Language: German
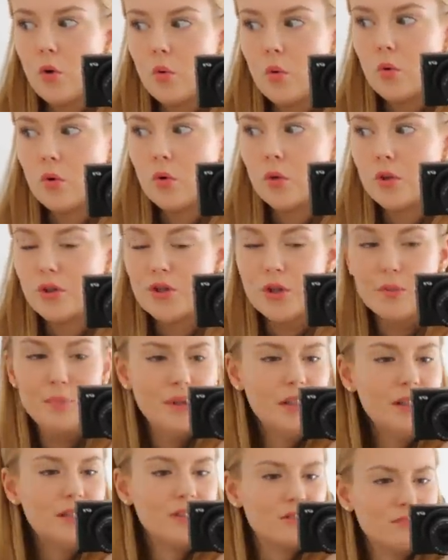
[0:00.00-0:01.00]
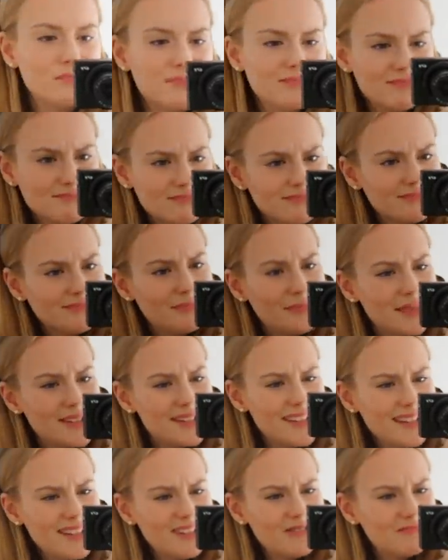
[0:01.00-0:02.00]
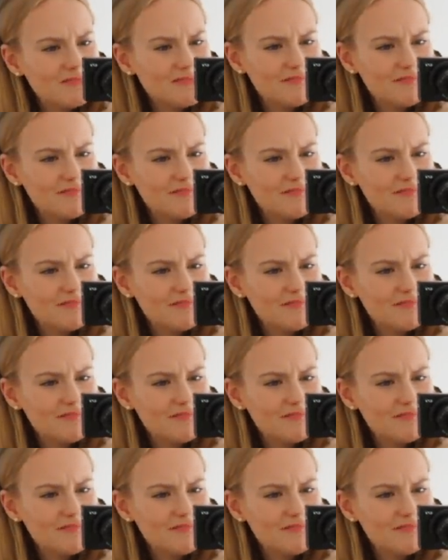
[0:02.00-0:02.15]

und eine Birne. Mal sehen.